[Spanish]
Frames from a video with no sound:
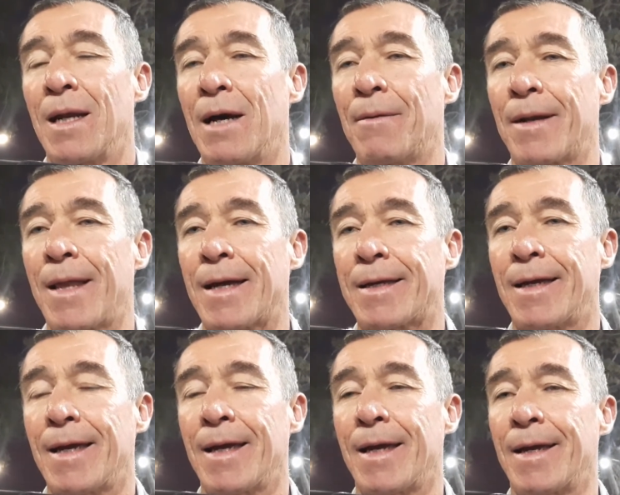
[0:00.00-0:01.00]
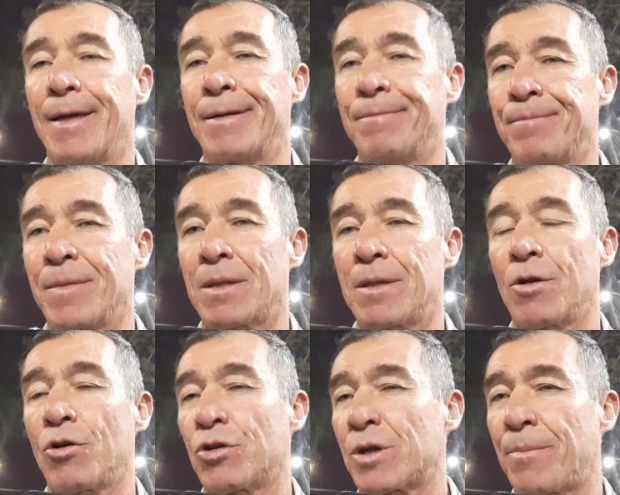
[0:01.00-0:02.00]
la verdad que este,
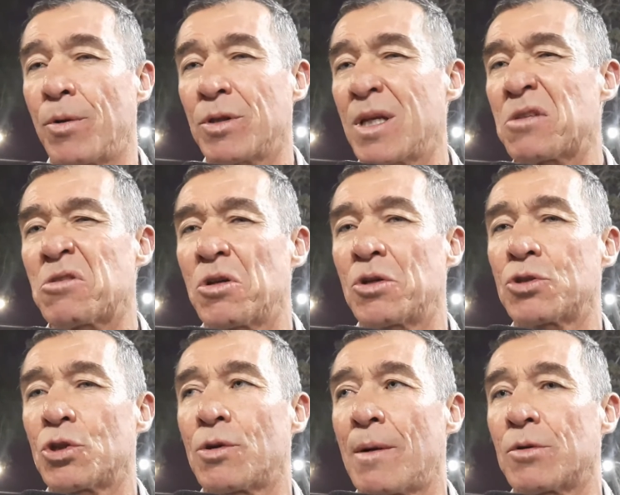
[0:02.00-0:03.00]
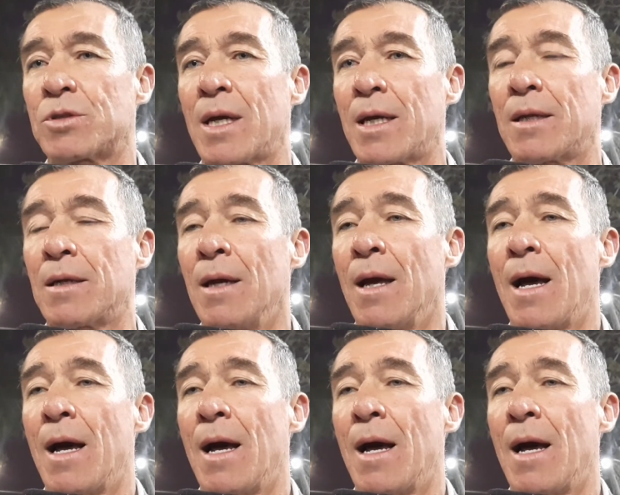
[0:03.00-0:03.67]
no corresponde. Y eso es lo que nosotros vamos a ir